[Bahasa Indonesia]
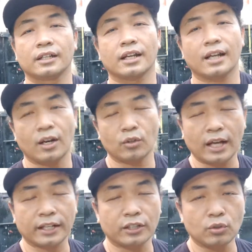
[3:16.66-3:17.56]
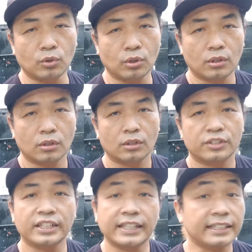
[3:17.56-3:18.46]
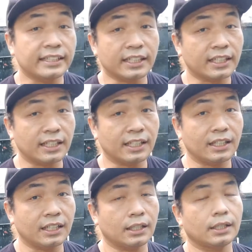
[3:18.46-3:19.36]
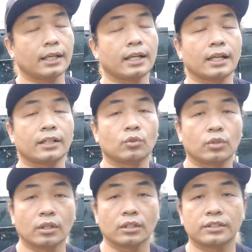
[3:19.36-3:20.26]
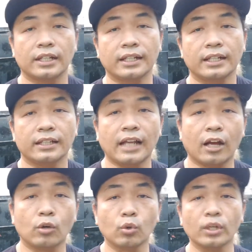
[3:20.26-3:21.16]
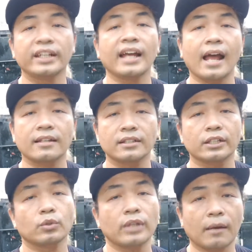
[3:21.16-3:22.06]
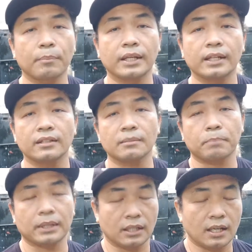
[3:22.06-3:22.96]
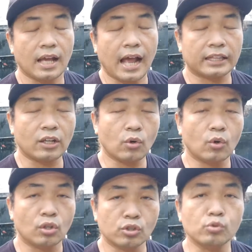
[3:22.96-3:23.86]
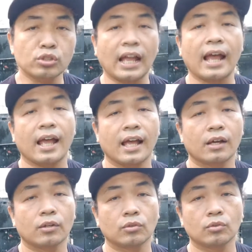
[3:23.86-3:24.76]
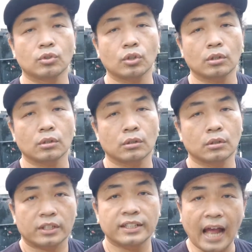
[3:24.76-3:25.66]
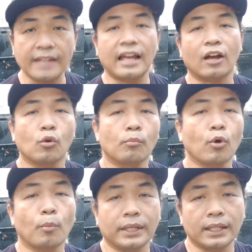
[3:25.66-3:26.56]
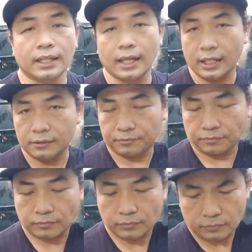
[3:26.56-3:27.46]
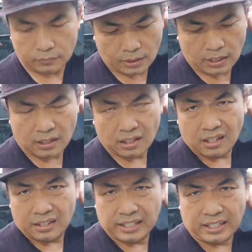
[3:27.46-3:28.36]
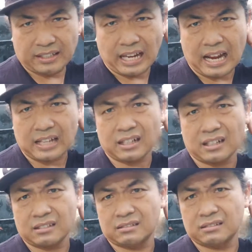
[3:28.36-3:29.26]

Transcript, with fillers: kalau nggak gitu ciki-ciki kayak kayak itu tuh. Jadi yang gurih asin tuh yang bikin cepet atau susah untuk diajak kompromi ya. Jadi jangan